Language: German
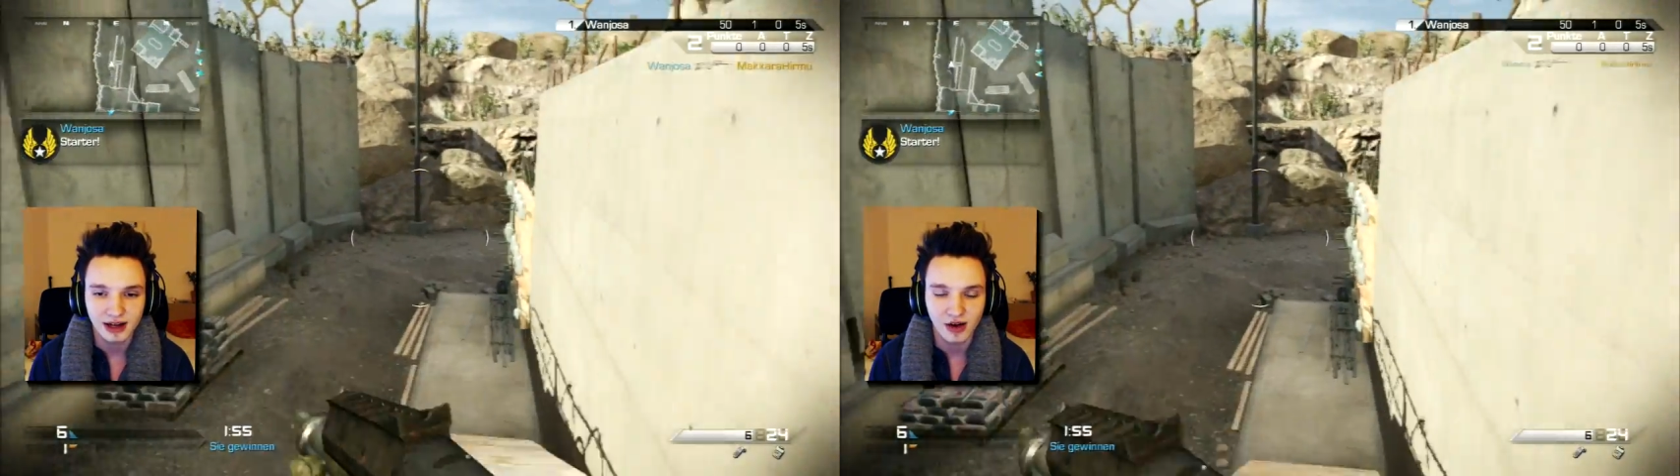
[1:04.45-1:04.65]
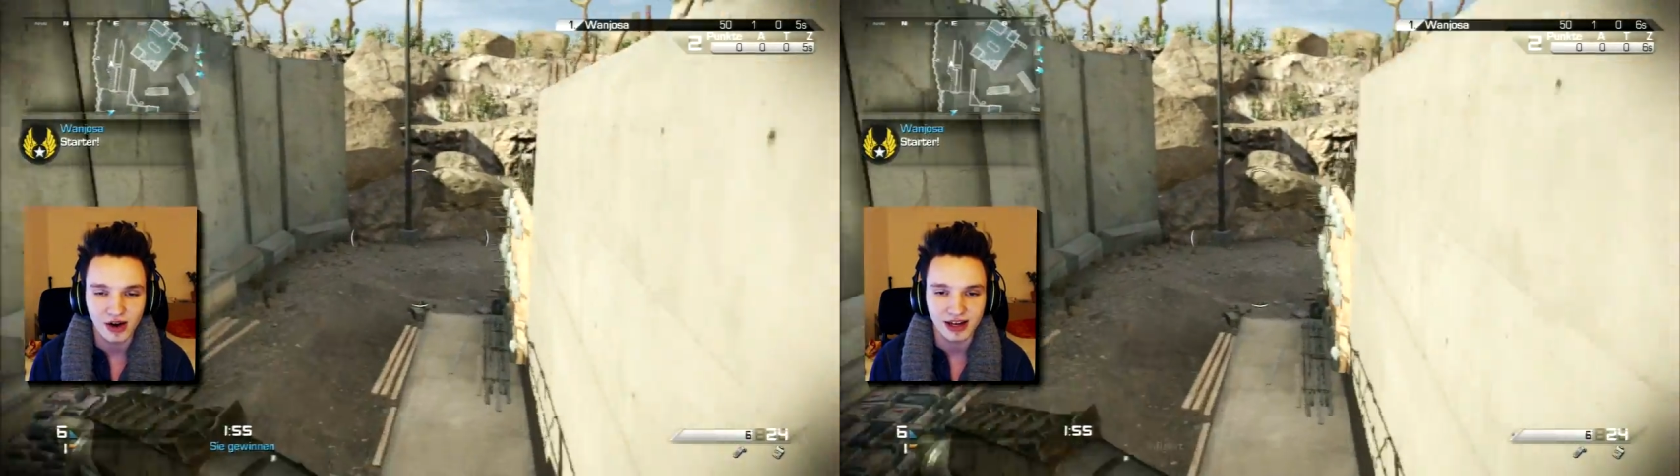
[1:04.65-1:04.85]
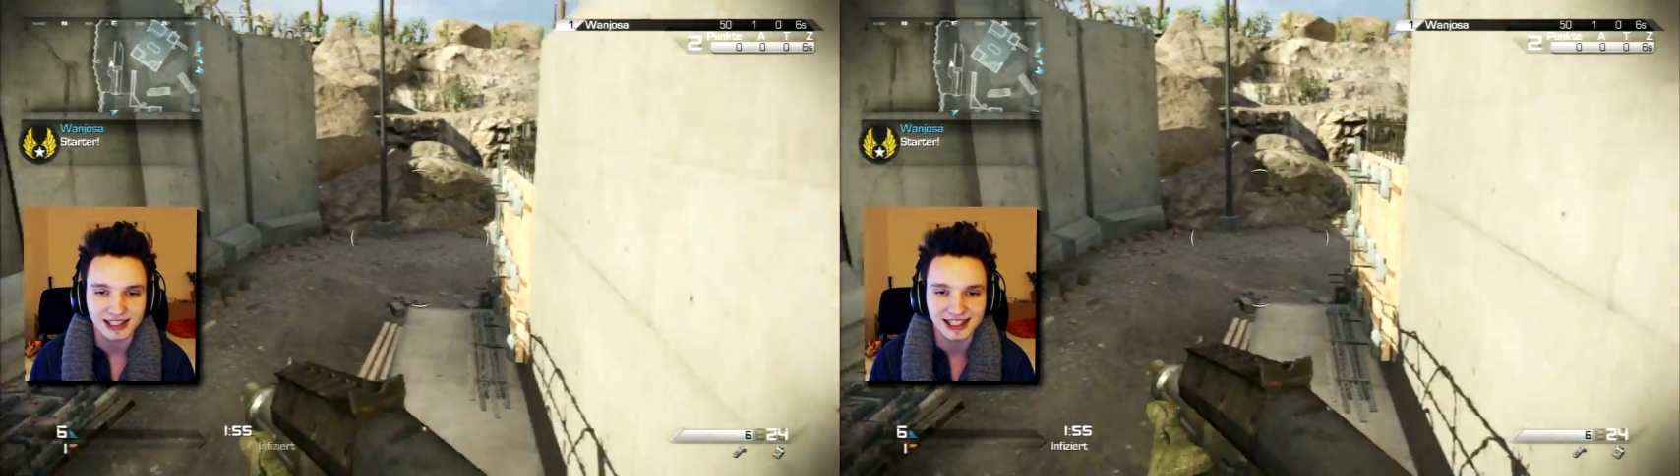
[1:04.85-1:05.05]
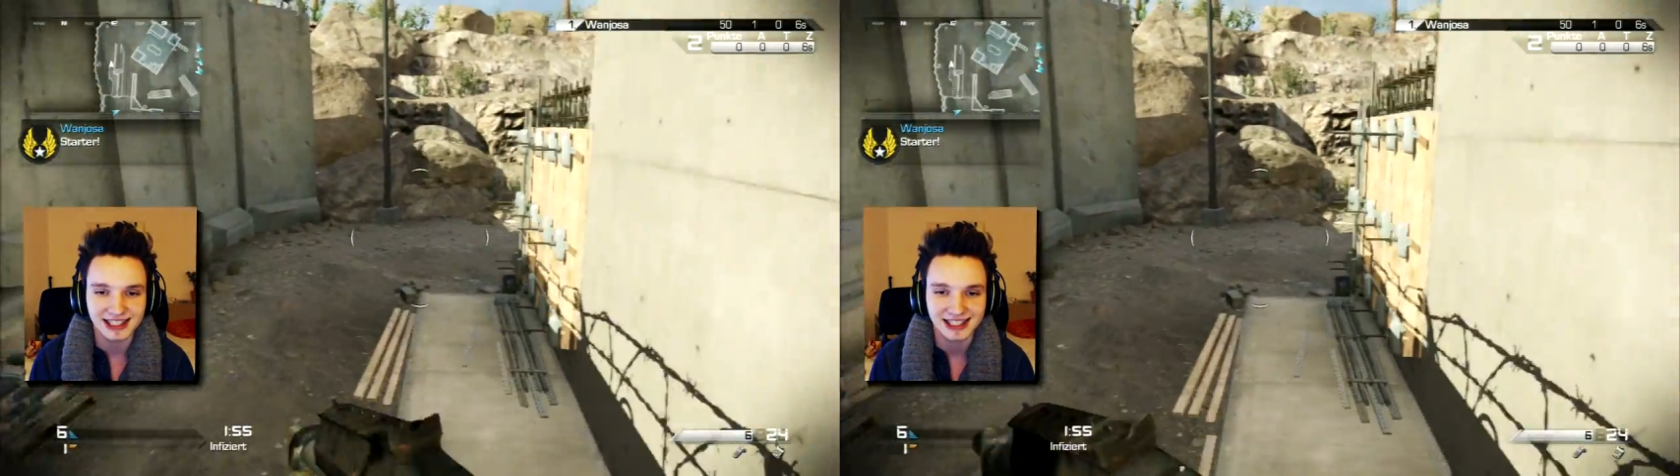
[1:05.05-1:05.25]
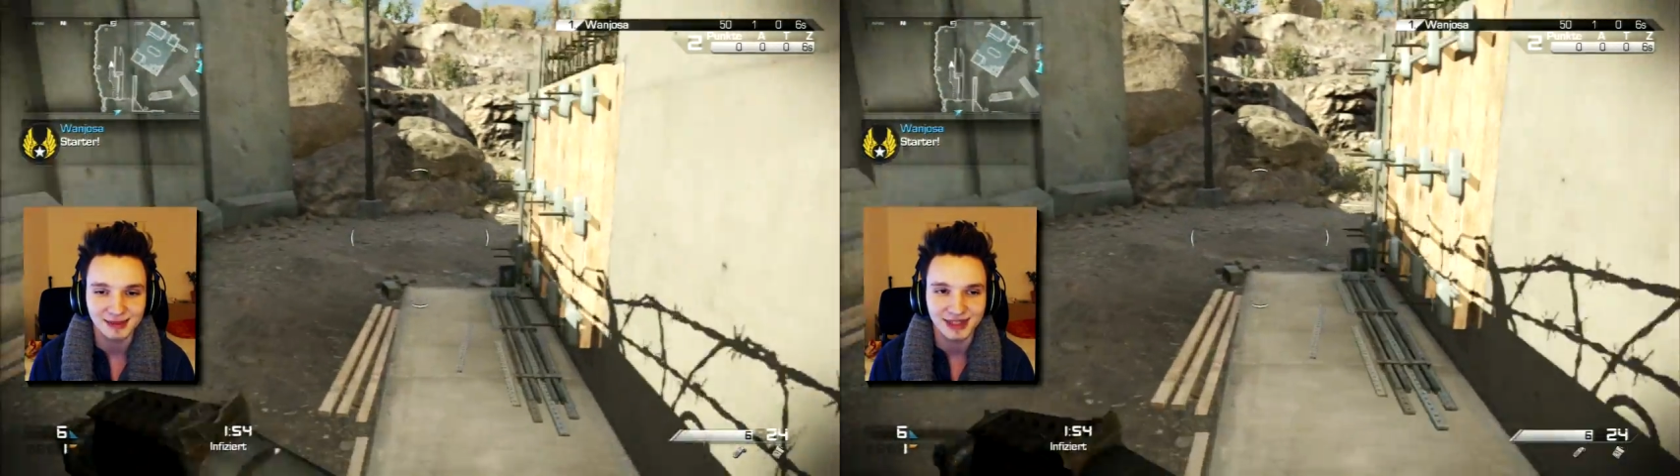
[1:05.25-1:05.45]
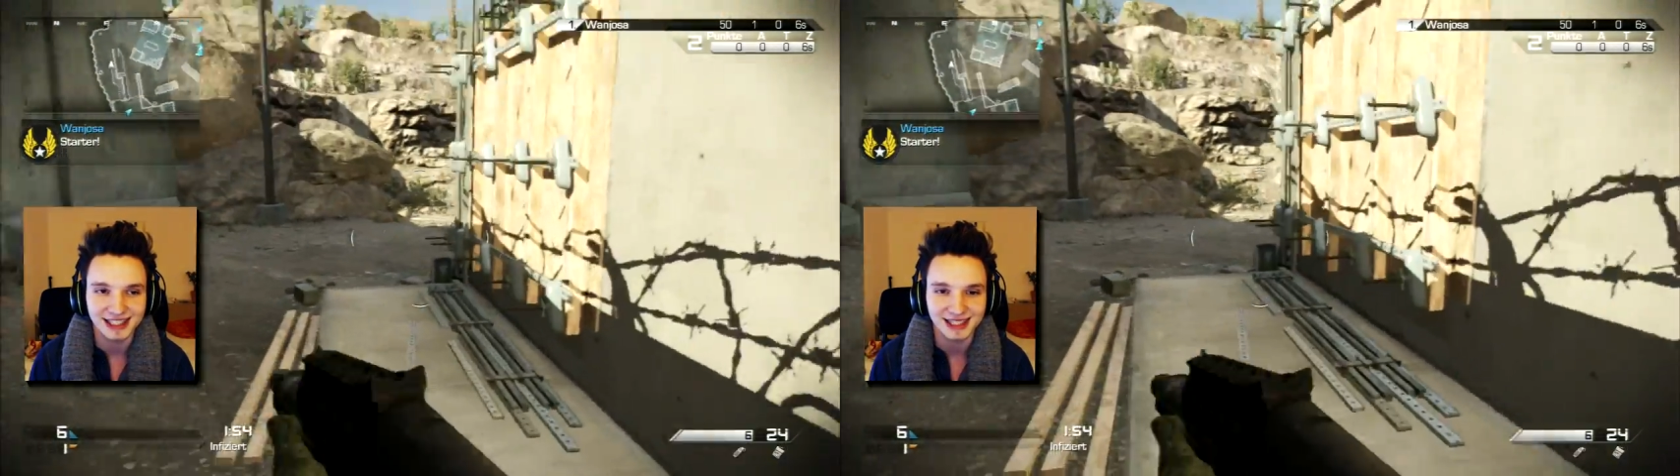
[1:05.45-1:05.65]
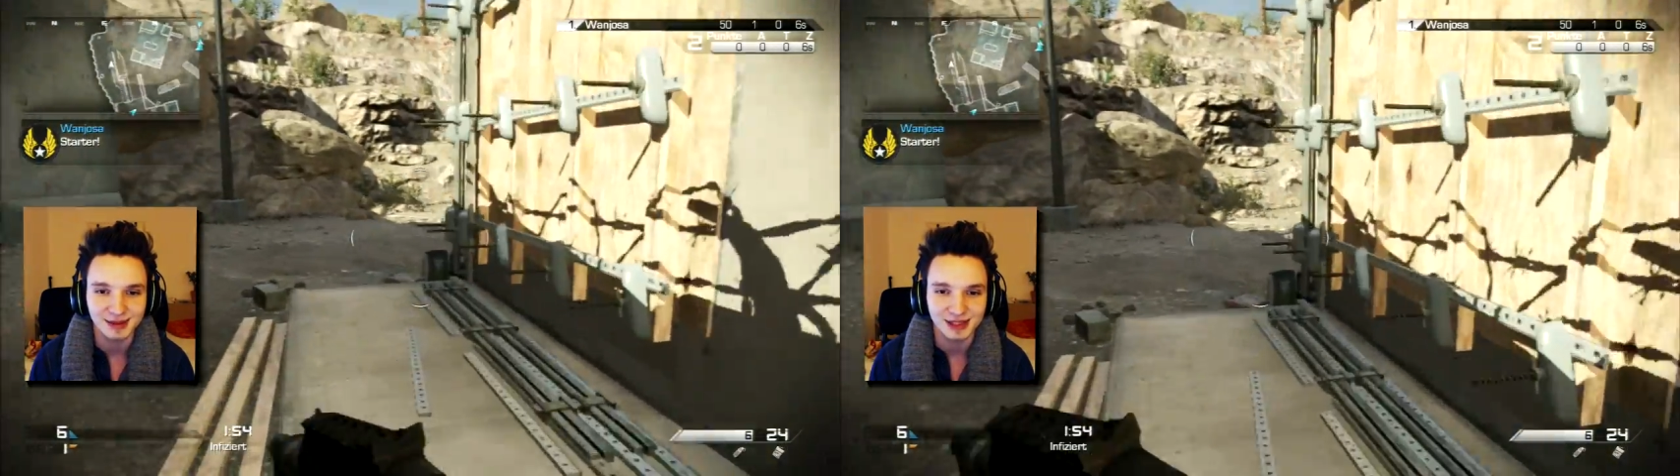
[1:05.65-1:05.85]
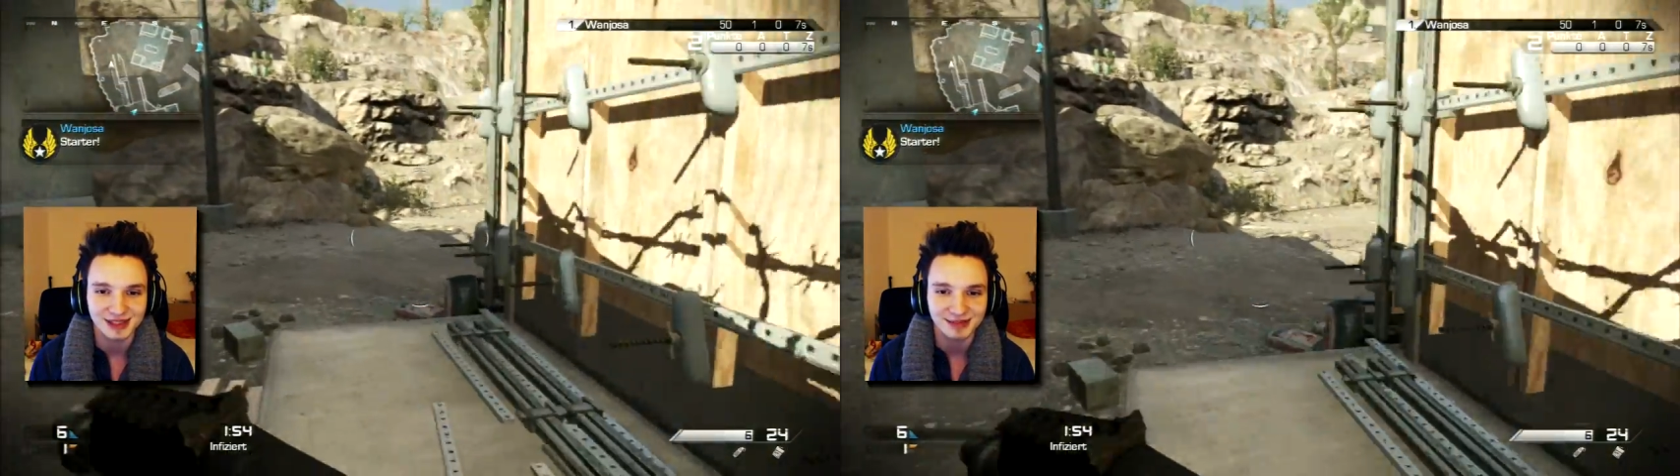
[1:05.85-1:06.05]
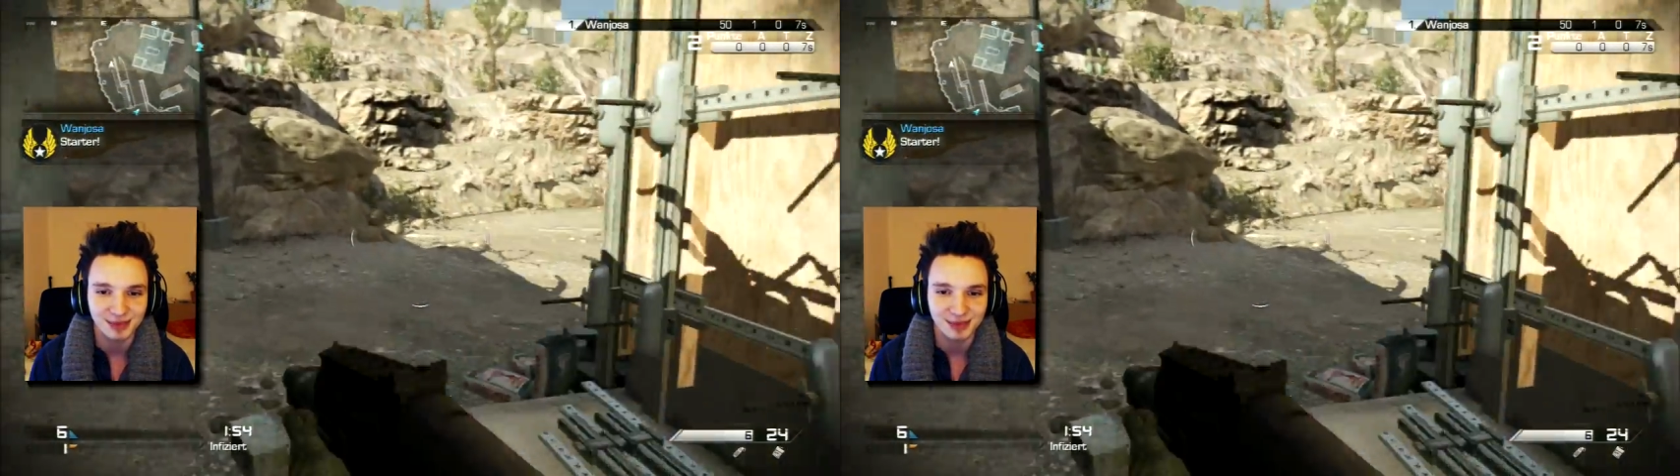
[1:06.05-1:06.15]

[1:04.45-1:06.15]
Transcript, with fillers: Oh, es ist jetzt ziemlich, ziemlich